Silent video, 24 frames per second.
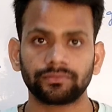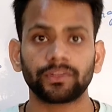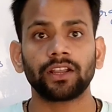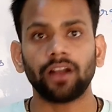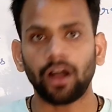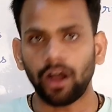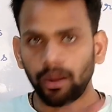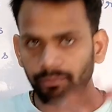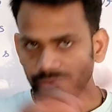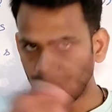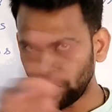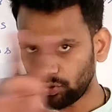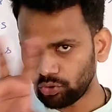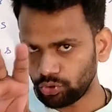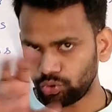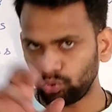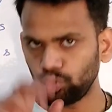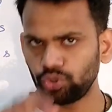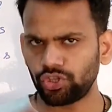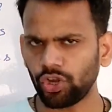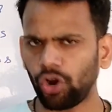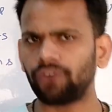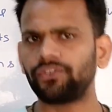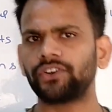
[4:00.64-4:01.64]
अब देखो
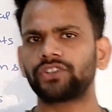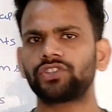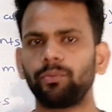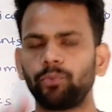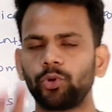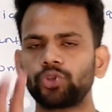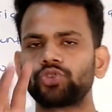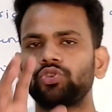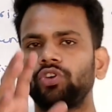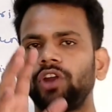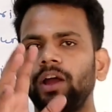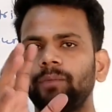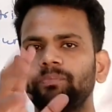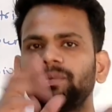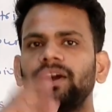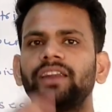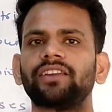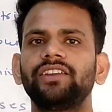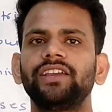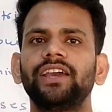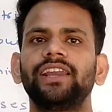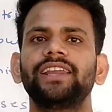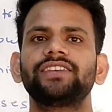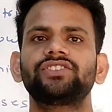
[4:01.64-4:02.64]
दूसरा ऑफर सपोज करो आपका
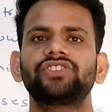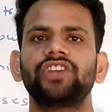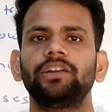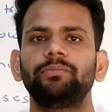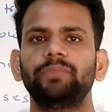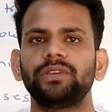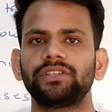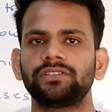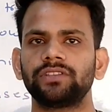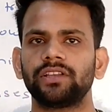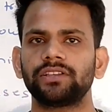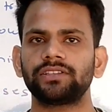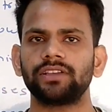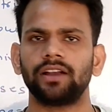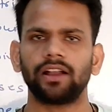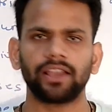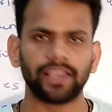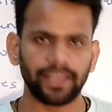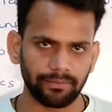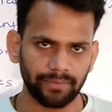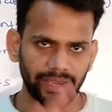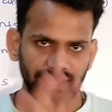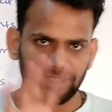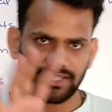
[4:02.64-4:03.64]
रियल एस्टेट बिजनेस है अगेन
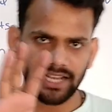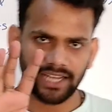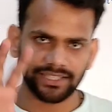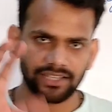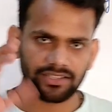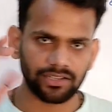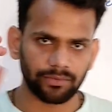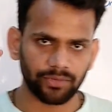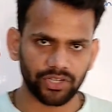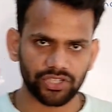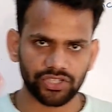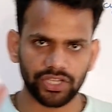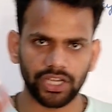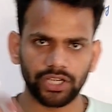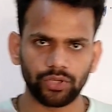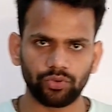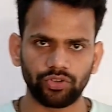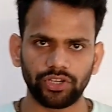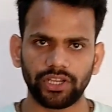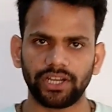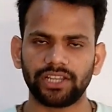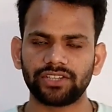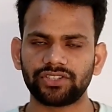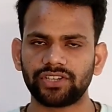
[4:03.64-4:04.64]
मैं ज़्यादा समझता नहीं हूँ
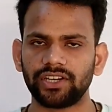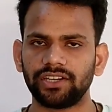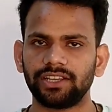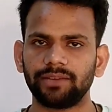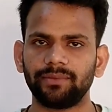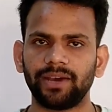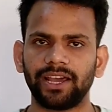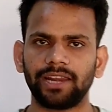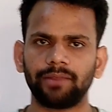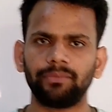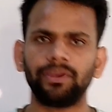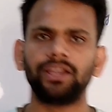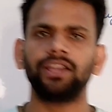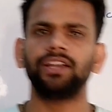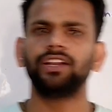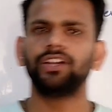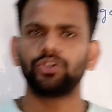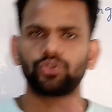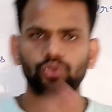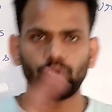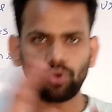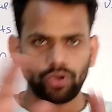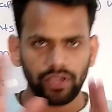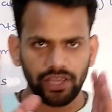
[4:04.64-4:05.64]
रियल एस्टेट के बारे में
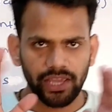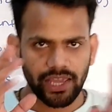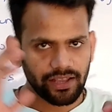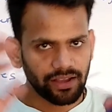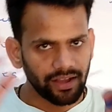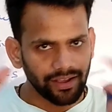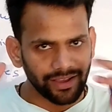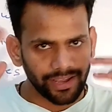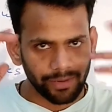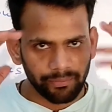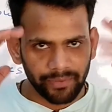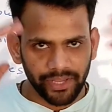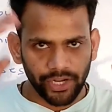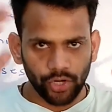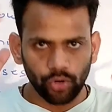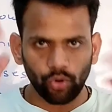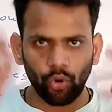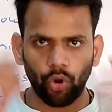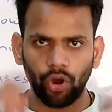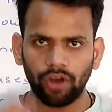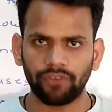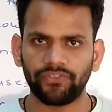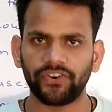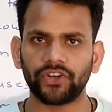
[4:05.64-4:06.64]
सो so, एक अगर मेरे को
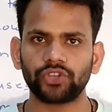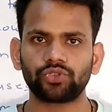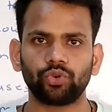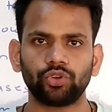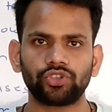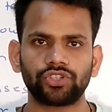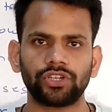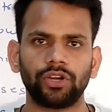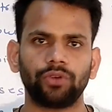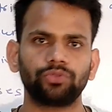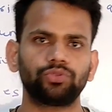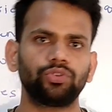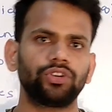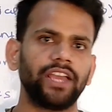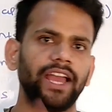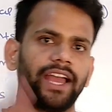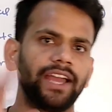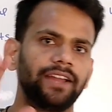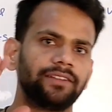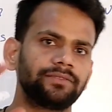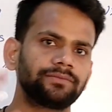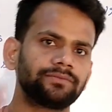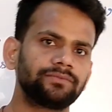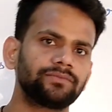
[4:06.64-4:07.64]
ऑफर सोचना हो तो क्या
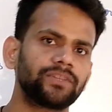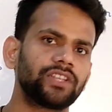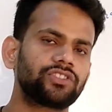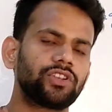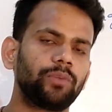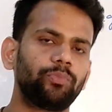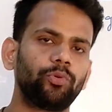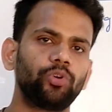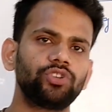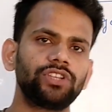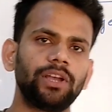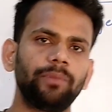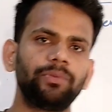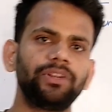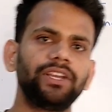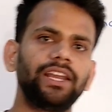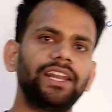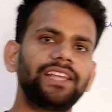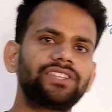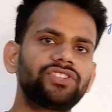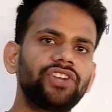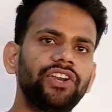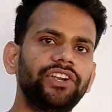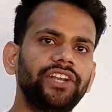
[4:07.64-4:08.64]
है सपोज आप रियल
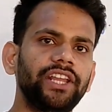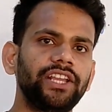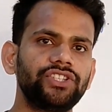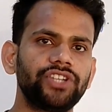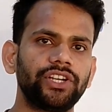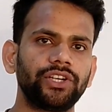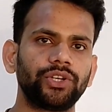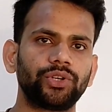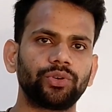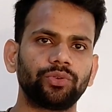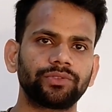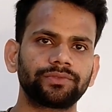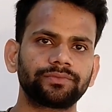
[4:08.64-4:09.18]
एस्टेट एजेंट हो